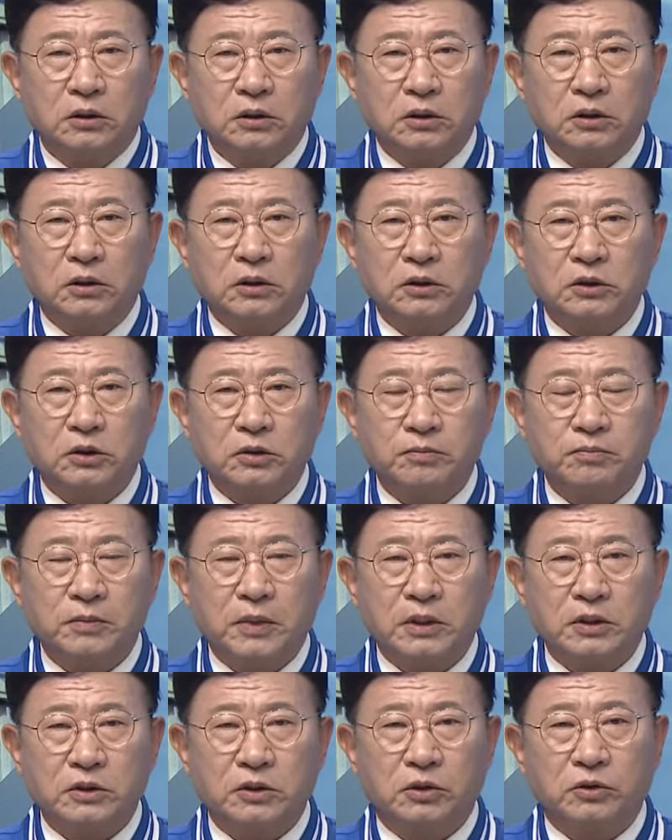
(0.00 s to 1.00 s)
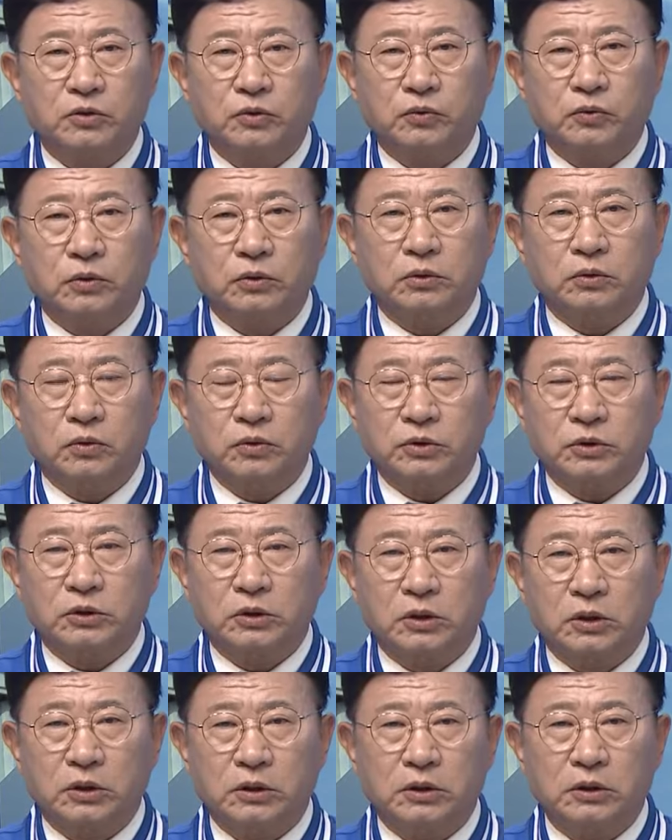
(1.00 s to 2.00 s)
이 10만 정주권
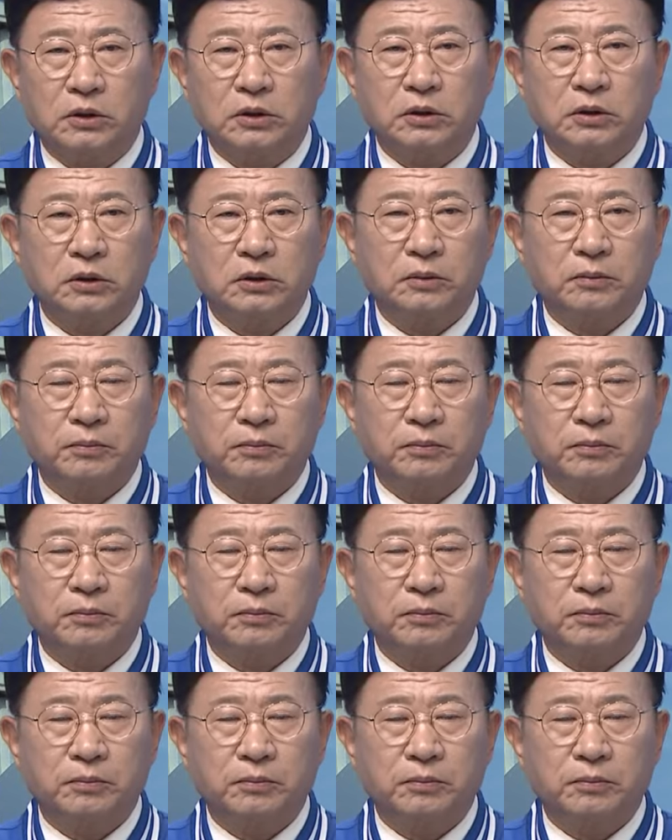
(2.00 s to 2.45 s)
도시의